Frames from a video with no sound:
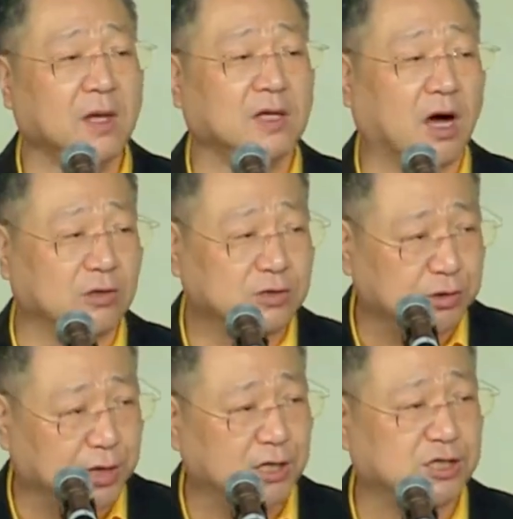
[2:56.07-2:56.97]
要
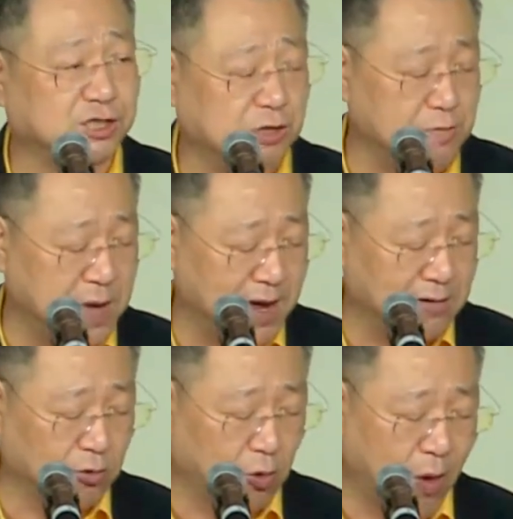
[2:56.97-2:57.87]
学习
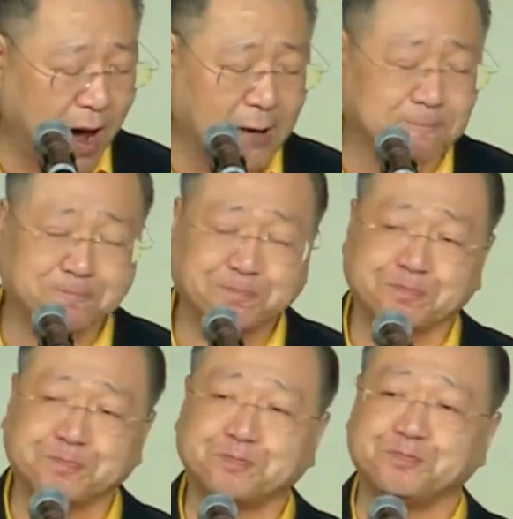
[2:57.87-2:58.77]
棉花，
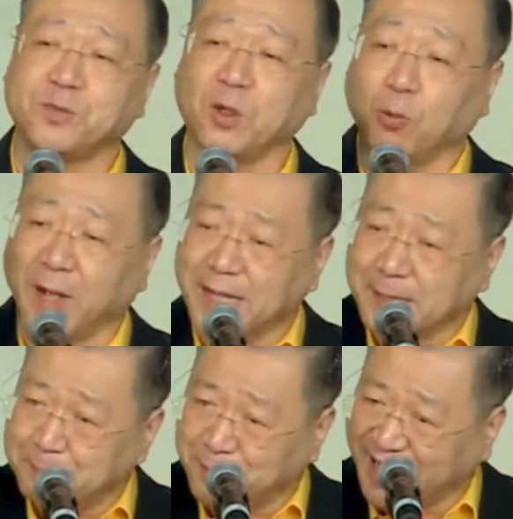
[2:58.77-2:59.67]
为
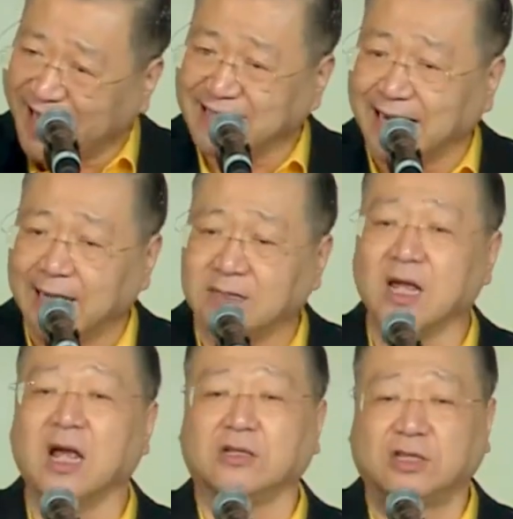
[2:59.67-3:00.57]
别人
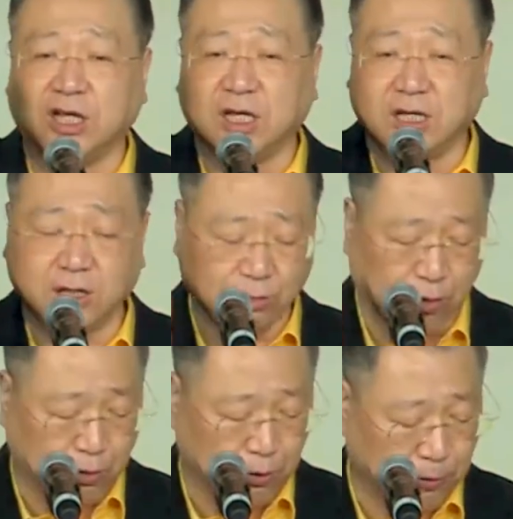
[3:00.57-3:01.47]
抵
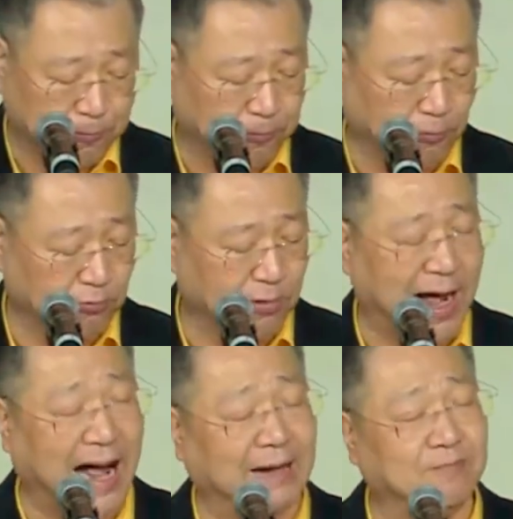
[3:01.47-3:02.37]
御风
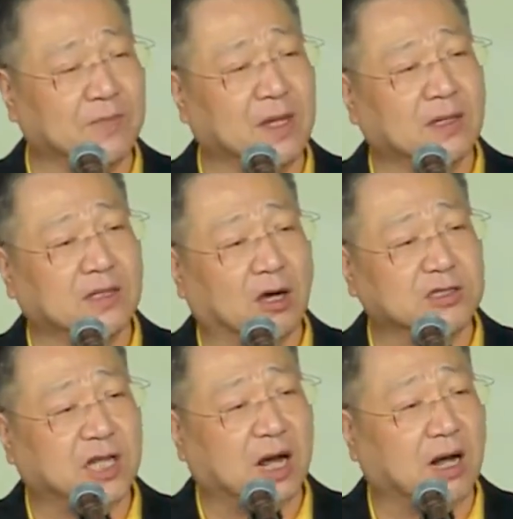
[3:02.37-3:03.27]
寒；要
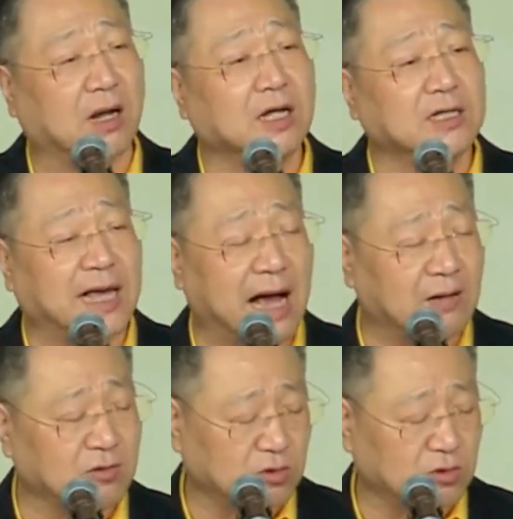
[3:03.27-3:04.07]
像阳